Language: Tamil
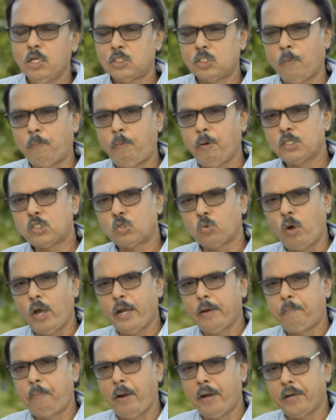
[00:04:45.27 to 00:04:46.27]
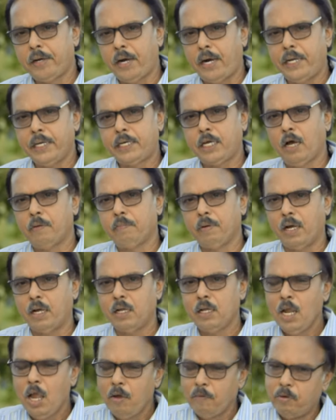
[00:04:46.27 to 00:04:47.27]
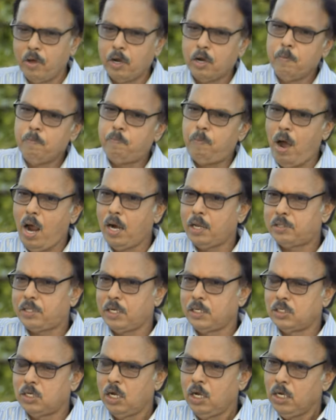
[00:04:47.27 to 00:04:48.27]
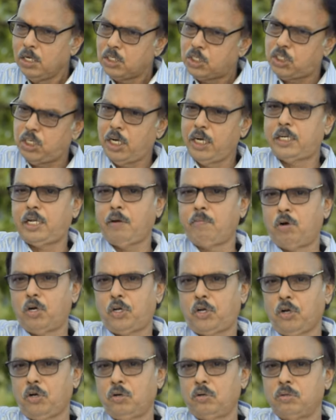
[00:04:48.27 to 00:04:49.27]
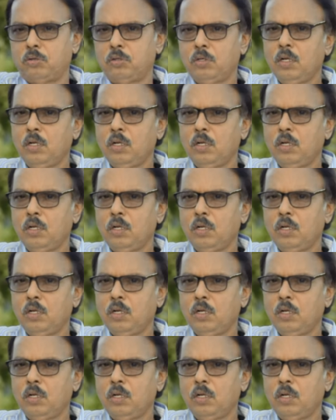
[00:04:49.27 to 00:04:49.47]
சப்போஸ் ஒயிட் பெயிண்ட் அடிக்காமல் வெறும் பாலித்தீன் ஷீட்டை மட்டும்